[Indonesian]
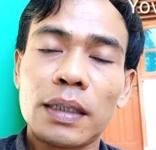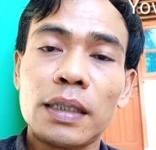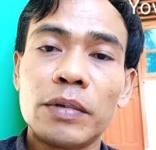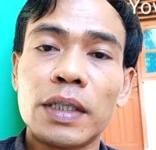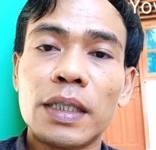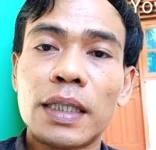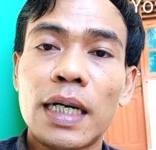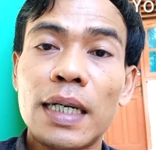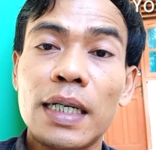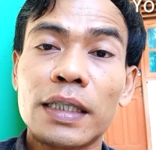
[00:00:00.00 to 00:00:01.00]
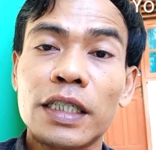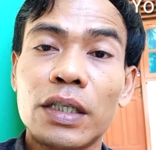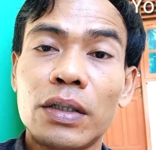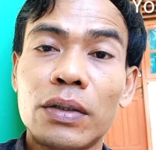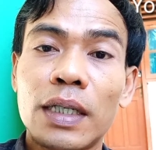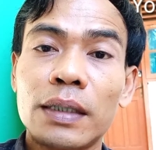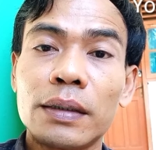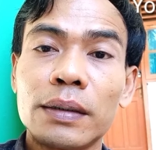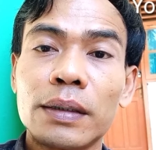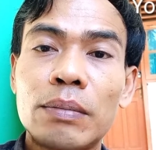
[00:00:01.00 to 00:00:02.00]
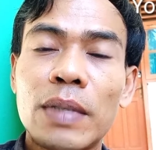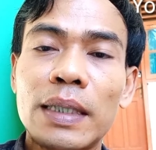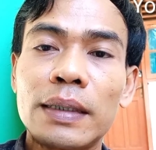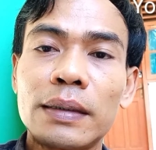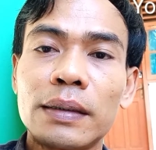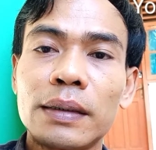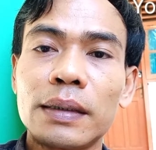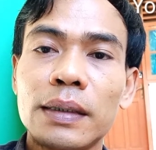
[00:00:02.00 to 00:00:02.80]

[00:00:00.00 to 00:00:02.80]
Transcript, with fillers: jadi begini ada seorang teman